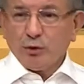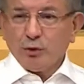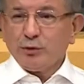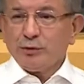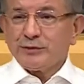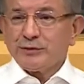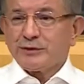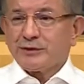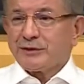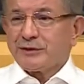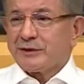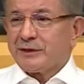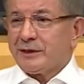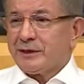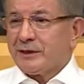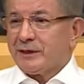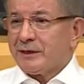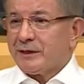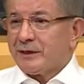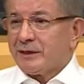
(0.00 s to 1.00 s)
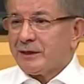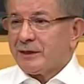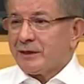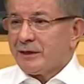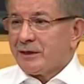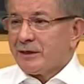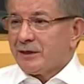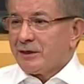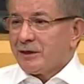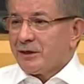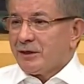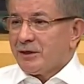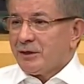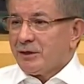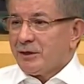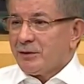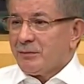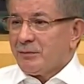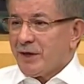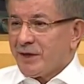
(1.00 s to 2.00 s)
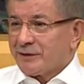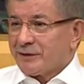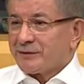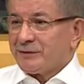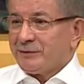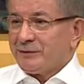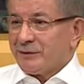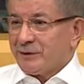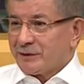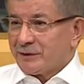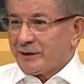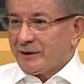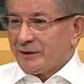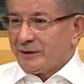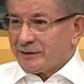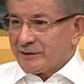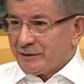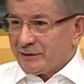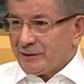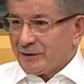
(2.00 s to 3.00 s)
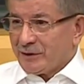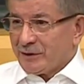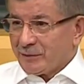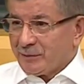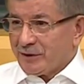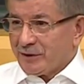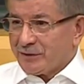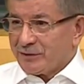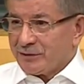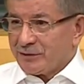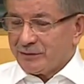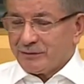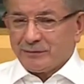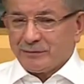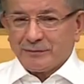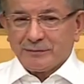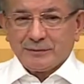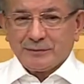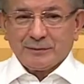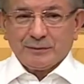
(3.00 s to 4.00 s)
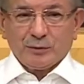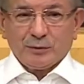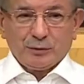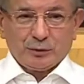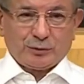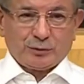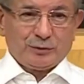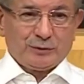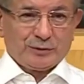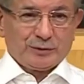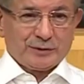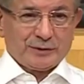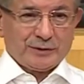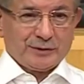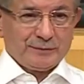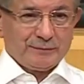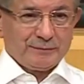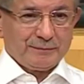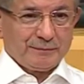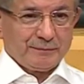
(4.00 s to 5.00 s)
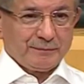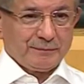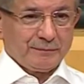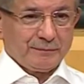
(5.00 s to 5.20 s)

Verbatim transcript: Bugün size Beyaz'ın hikayesini anlatmak için huzurunuzdayım.